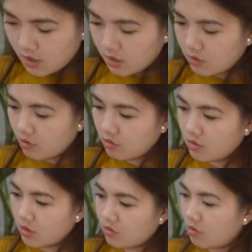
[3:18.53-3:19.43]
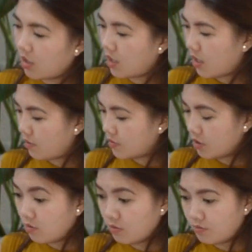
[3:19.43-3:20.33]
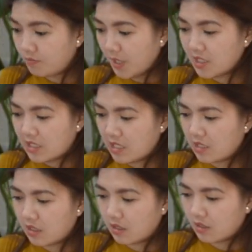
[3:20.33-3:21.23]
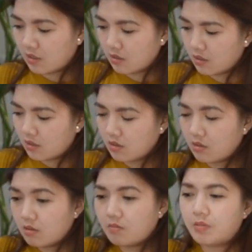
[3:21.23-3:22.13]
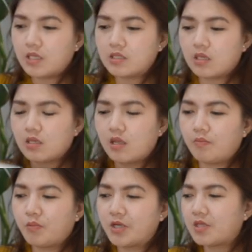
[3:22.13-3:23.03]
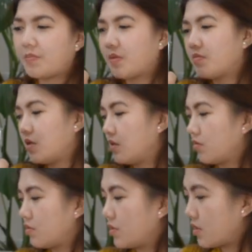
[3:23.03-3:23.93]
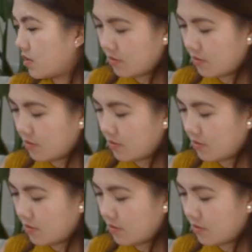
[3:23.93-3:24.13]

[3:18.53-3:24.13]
ito hindi ko alam. Sige, plastic eh. Plastic lang, 45 liters.